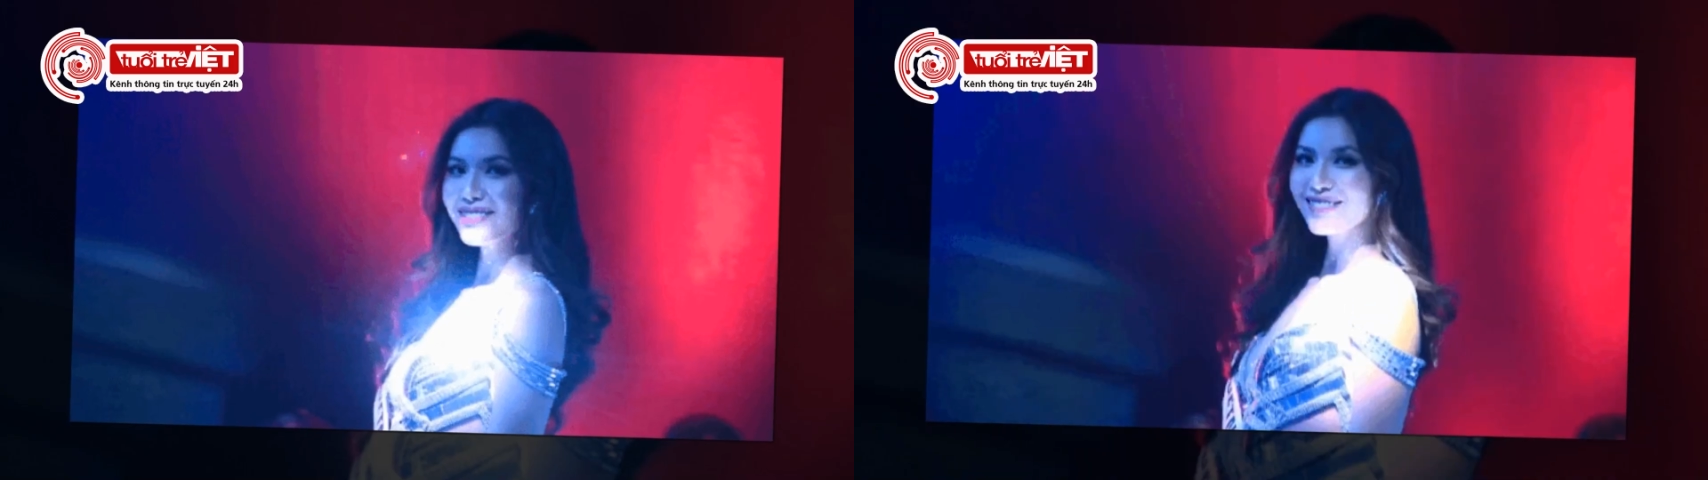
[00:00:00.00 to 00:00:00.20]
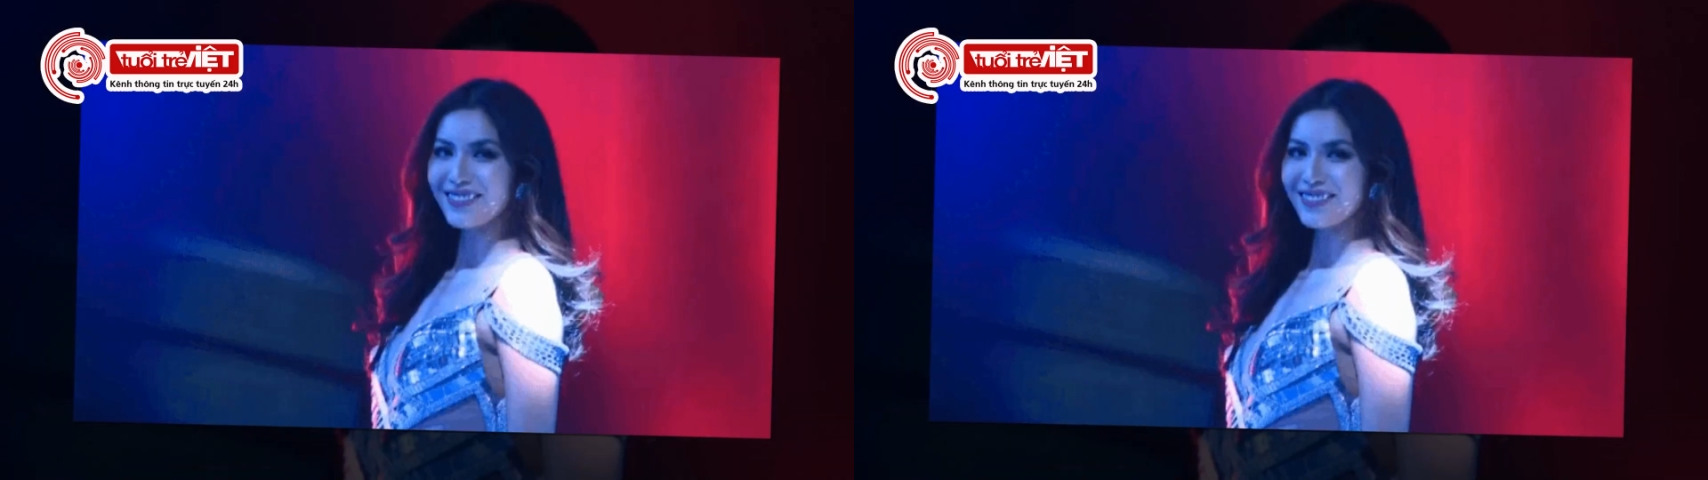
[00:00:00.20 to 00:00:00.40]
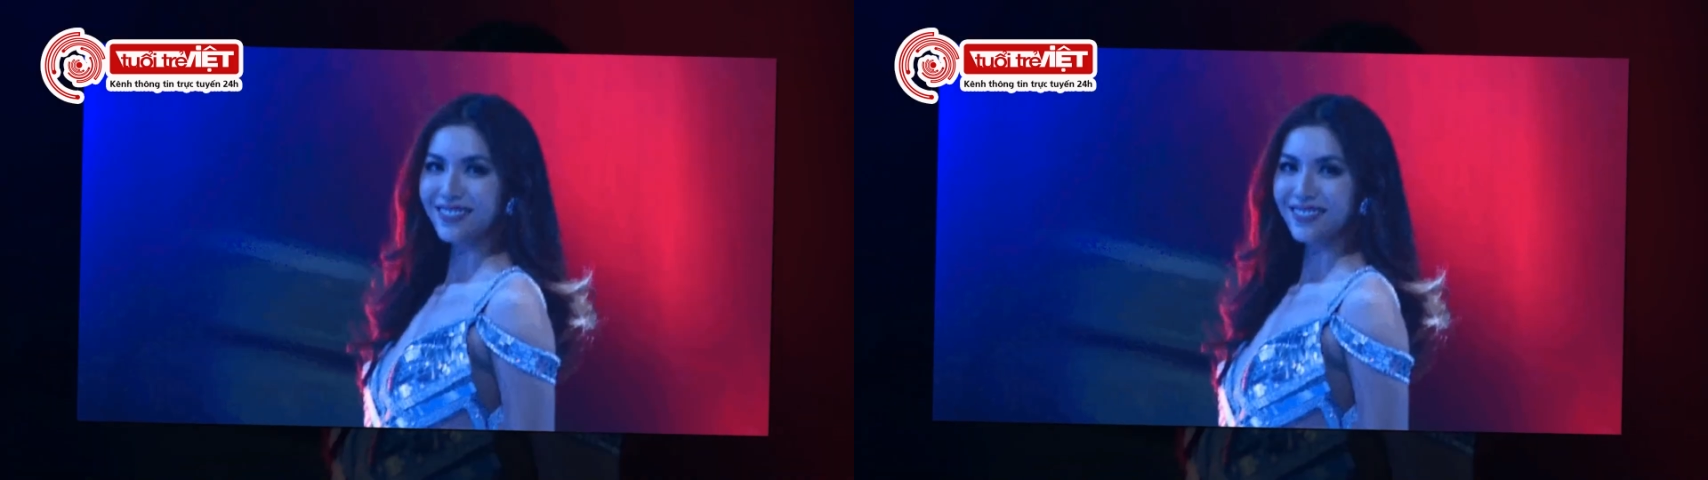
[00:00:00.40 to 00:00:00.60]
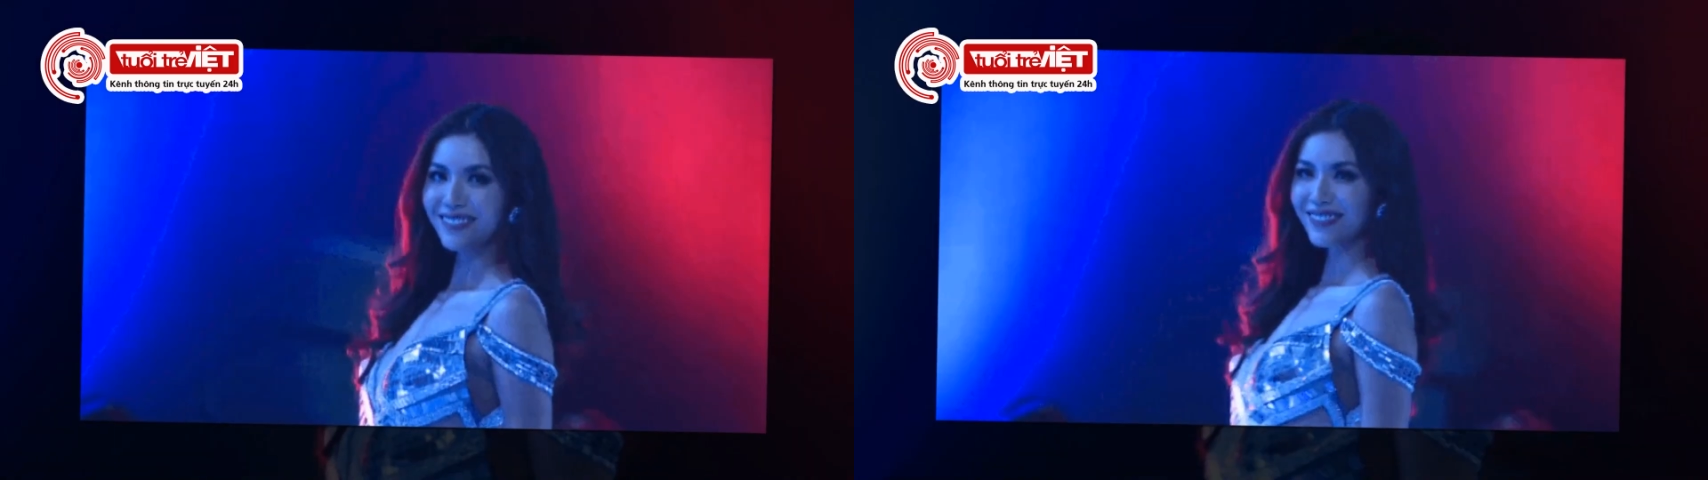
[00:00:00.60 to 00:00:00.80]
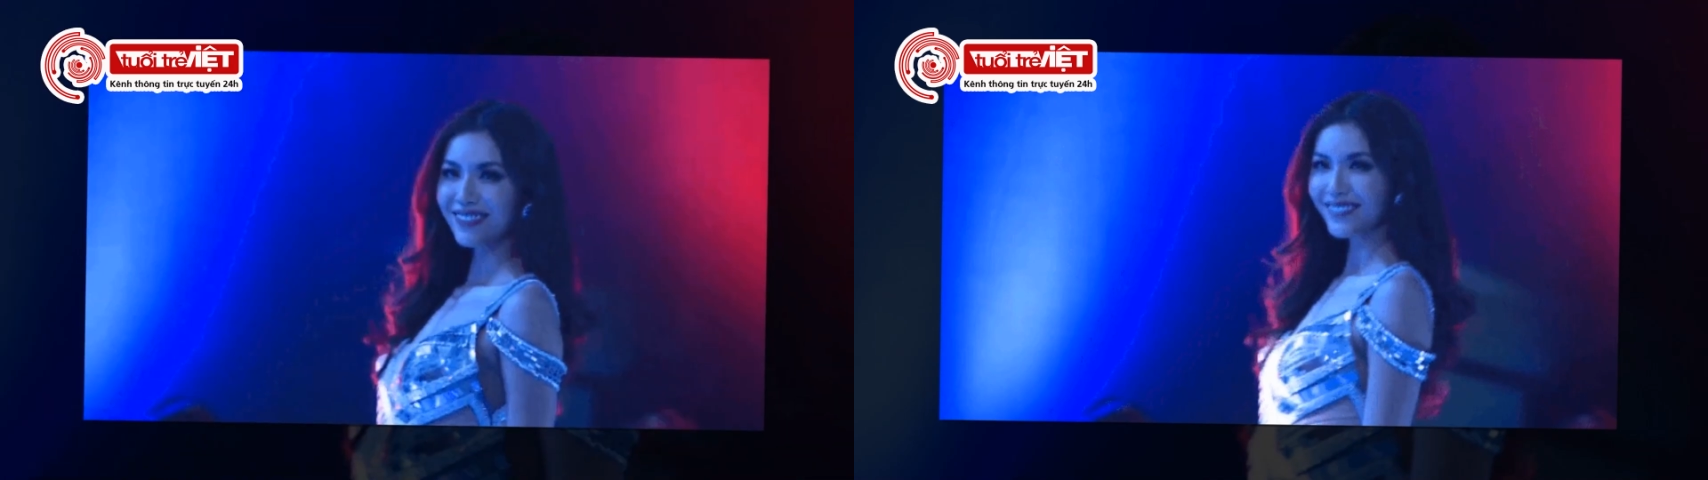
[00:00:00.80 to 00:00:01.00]
mẫu Minh Tú
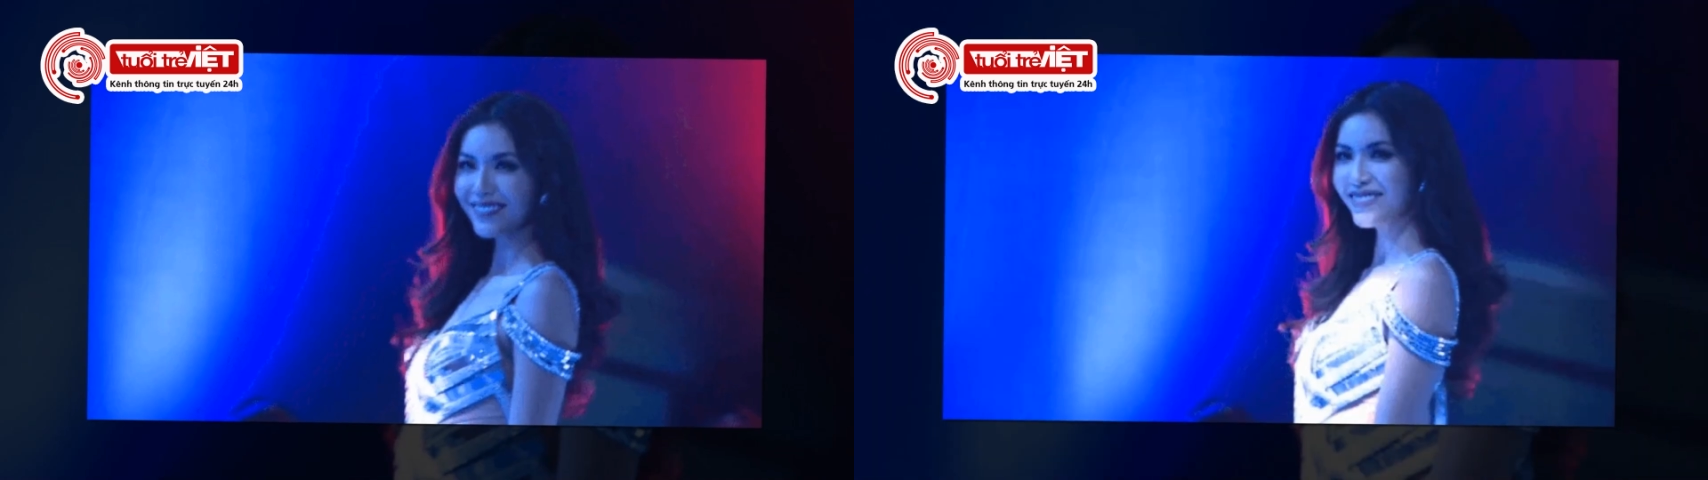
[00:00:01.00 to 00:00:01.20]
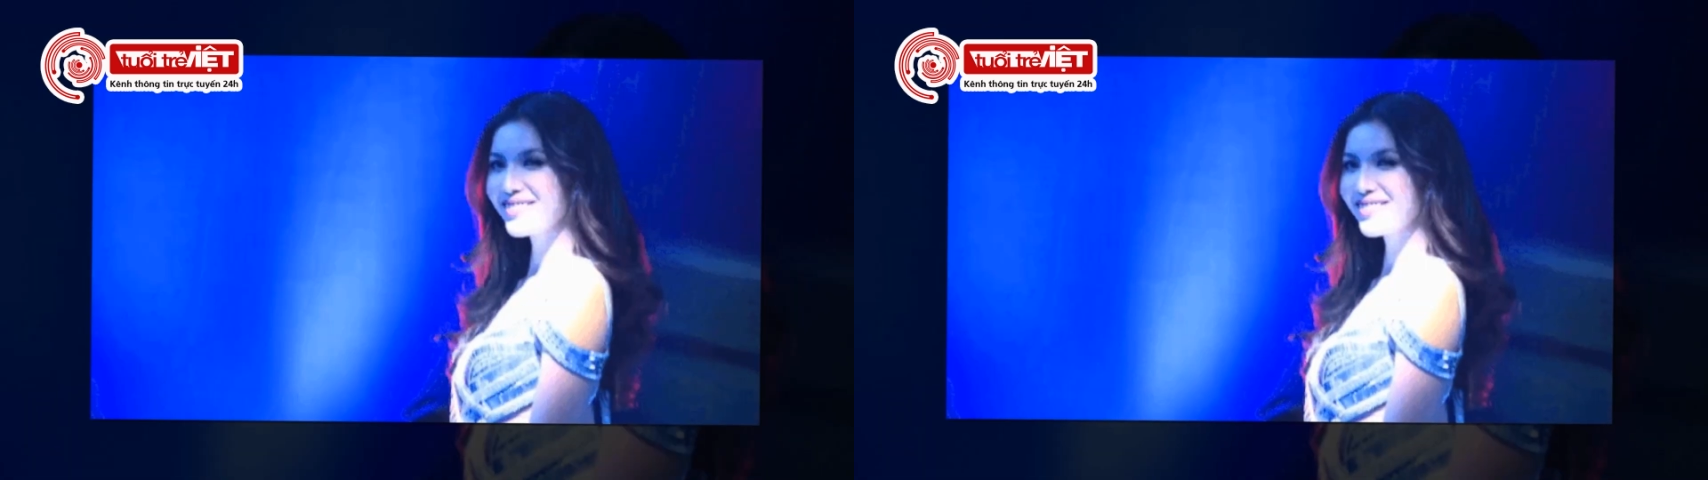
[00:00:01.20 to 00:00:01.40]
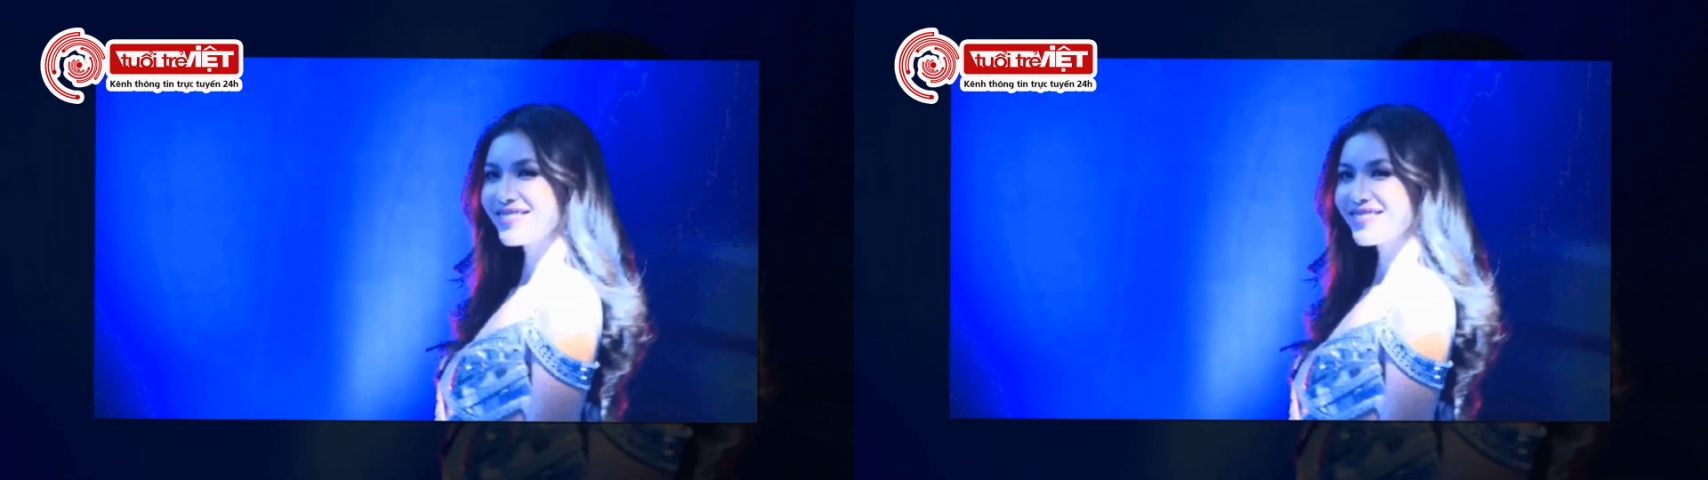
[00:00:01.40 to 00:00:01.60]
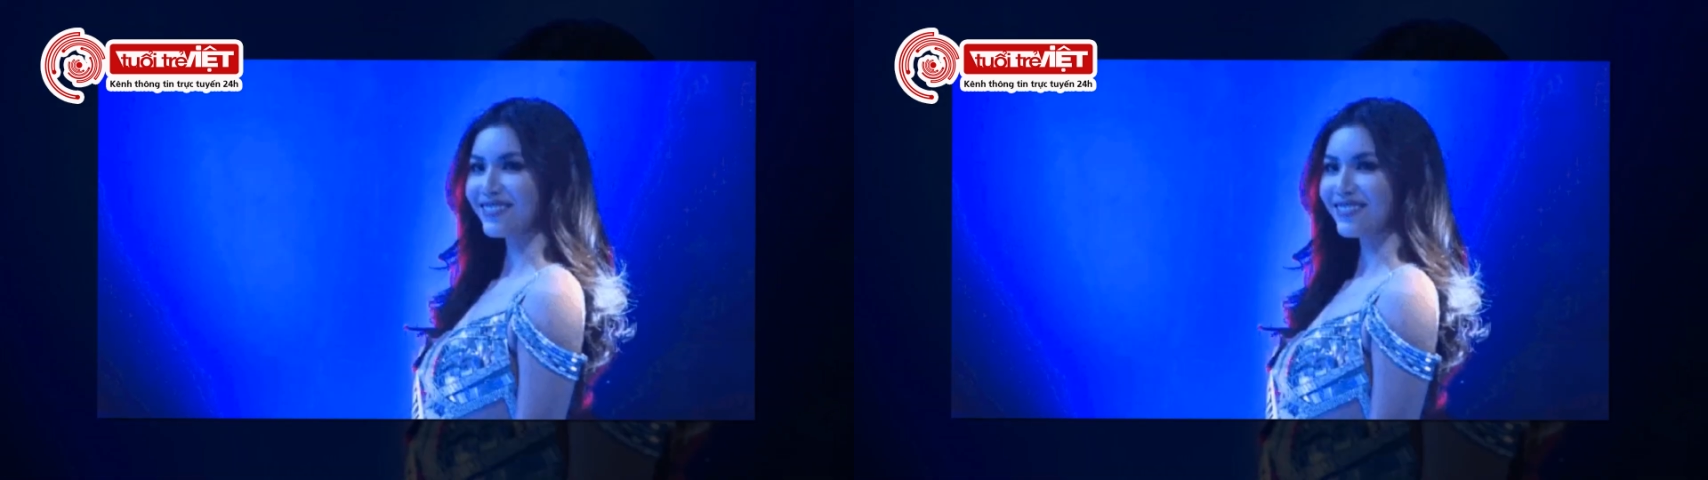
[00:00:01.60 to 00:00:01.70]
lần đầu tiết lộ tình hình sức